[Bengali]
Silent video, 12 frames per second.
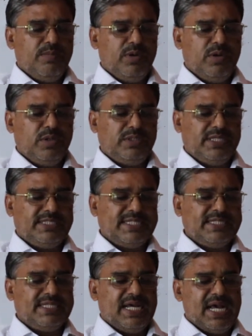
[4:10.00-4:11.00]
বলল যে
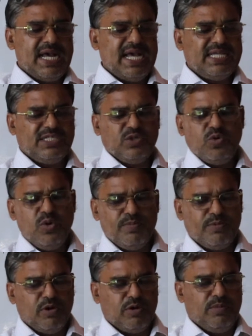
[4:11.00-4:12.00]
চাচা আজ খুব
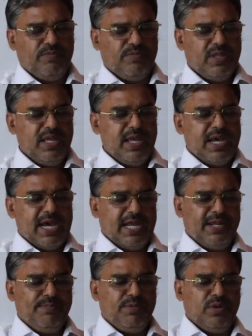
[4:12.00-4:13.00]
গরম
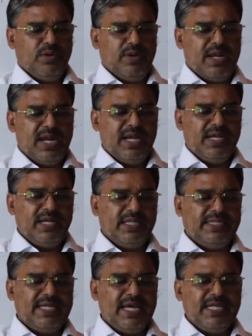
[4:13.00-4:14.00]
আরিফ বলল অ্যান্ড
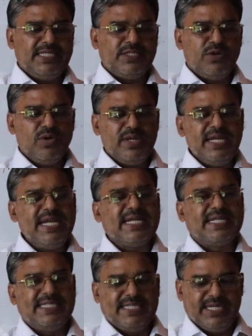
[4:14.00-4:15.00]
দেয়ার ইজ নো
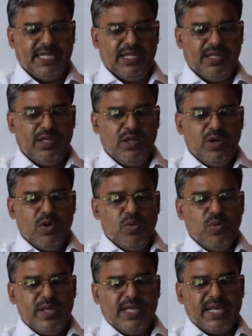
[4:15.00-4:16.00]
ইলেকট্রিসিটি
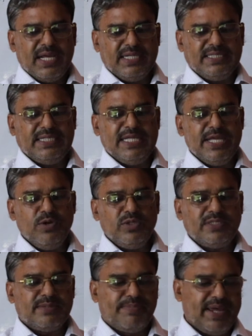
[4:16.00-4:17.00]
উই ক্যান্ট
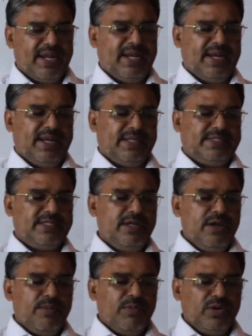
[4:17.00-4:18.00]
ইউজ ফ্যানস
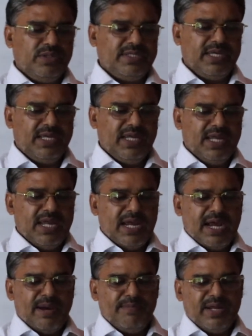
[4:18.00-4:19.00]
বলল যে
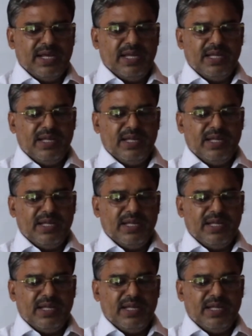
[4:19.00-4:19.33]
আমরা